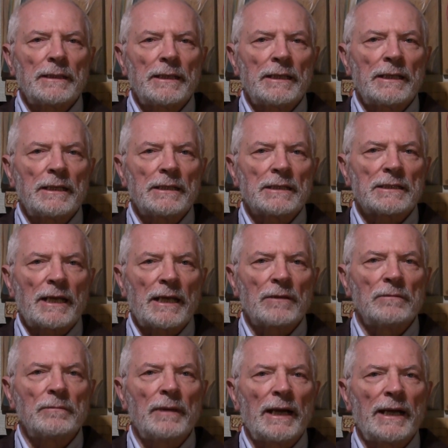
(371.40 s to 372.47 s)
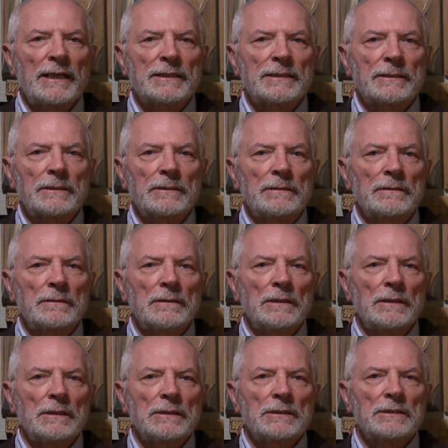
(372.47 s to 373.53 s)
e sei un maestro,
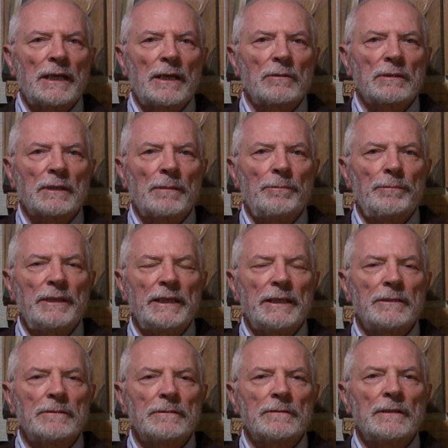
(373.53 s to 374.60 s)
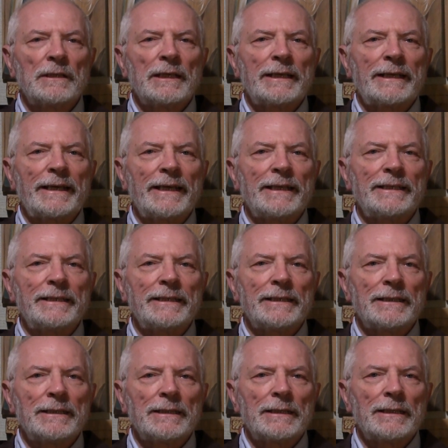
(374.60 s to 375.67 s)
sei un rabbino, chiedi
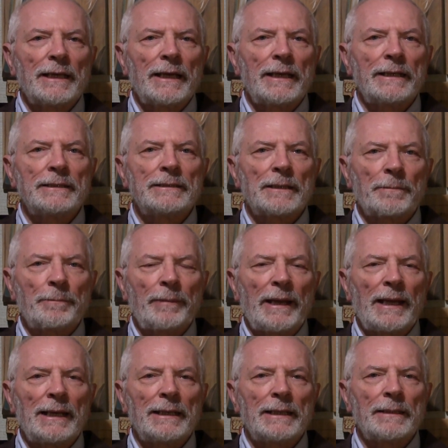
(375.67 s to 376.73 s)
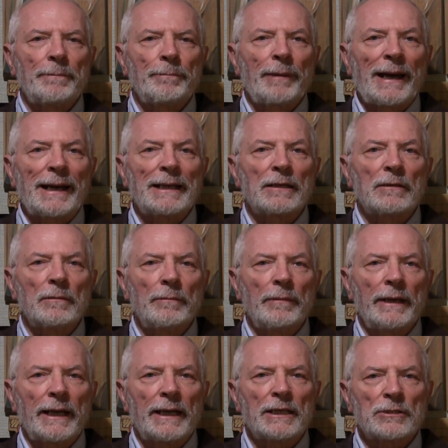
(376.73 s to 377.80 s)
e interpelli, parli con
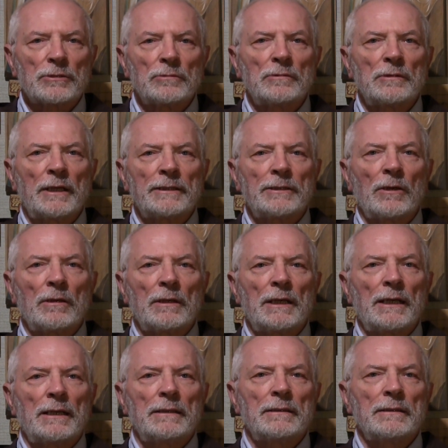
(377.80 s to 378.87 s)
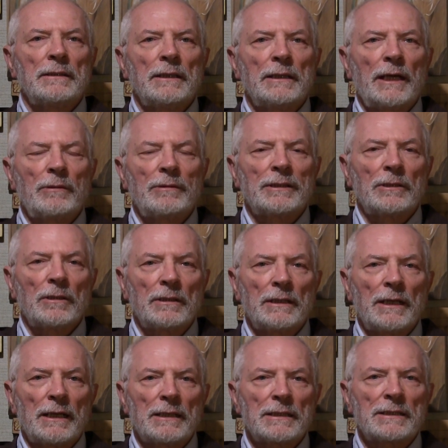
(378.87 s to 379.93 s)
me che sono una donna, una
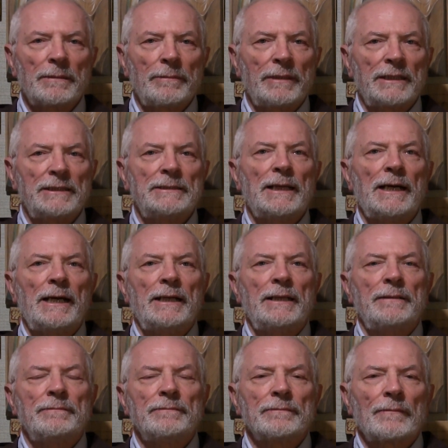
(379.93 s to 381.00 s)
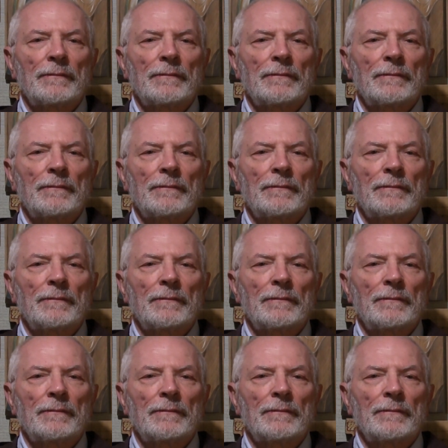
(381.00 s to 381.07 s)
donna samaritana.